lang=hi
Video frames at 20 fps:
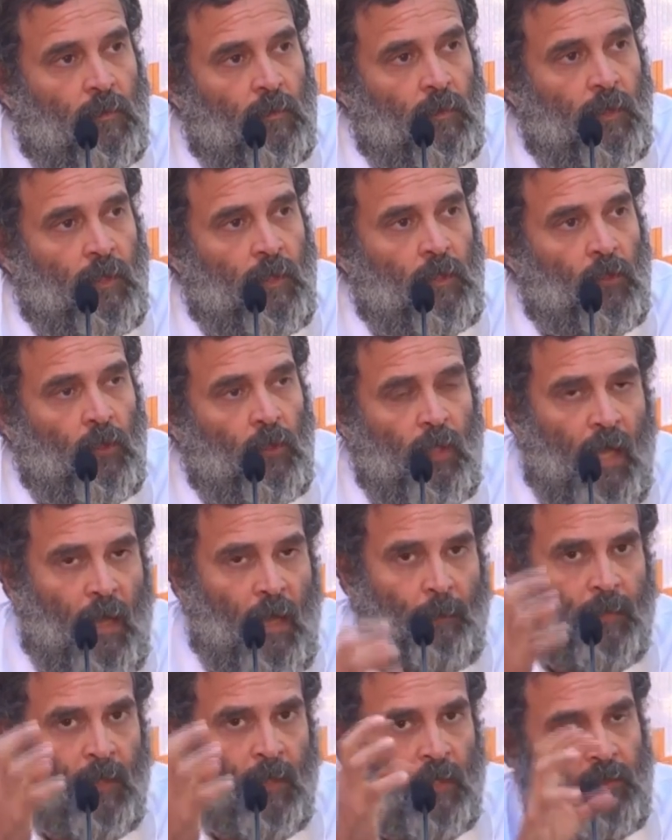ठीक है तो ये
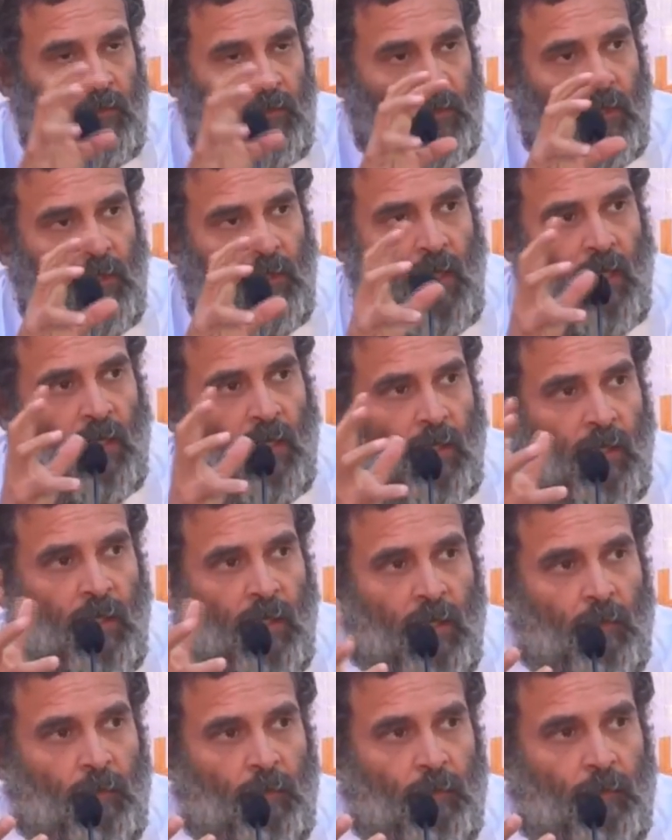आप ट्रांजिशन देख रहे
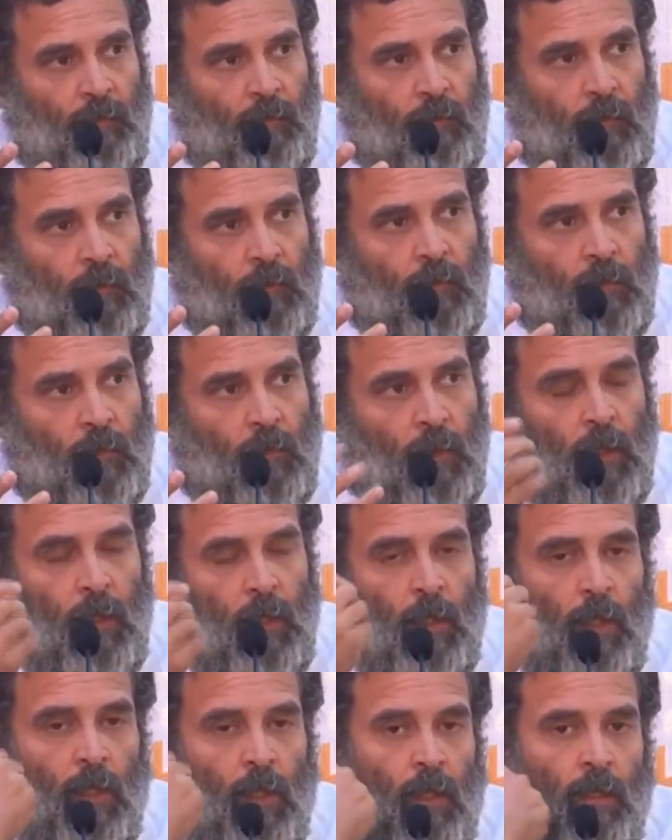हैं
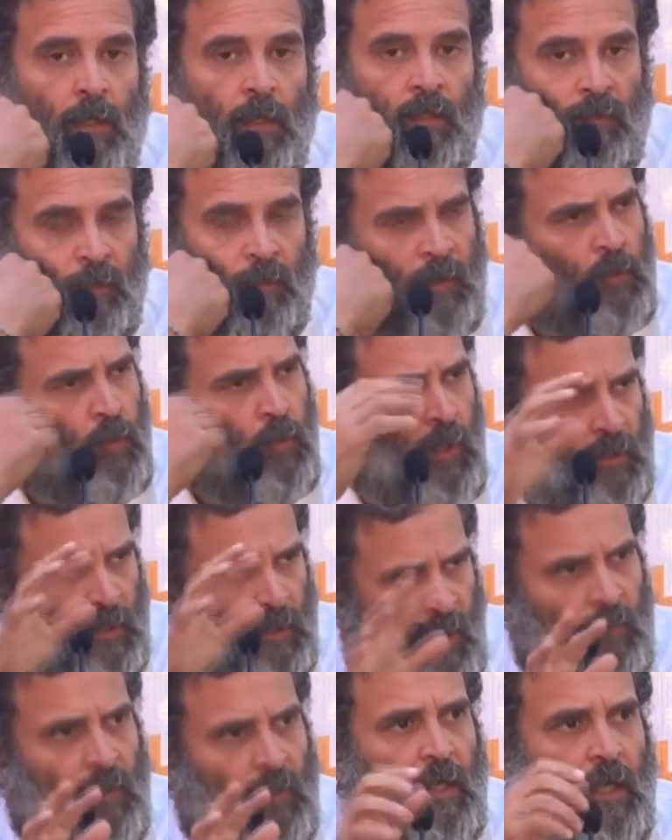इसमें थोड़ा
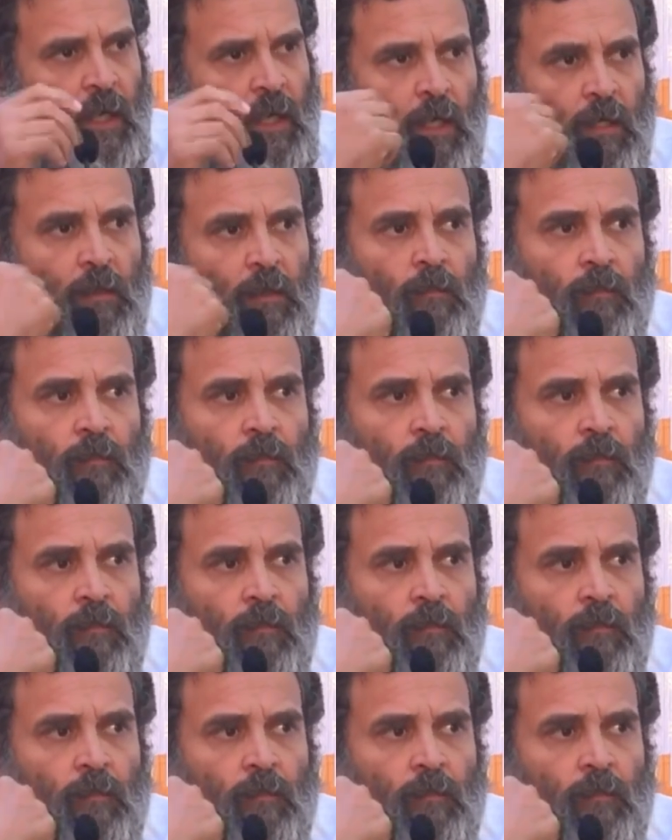टाइम लगेगा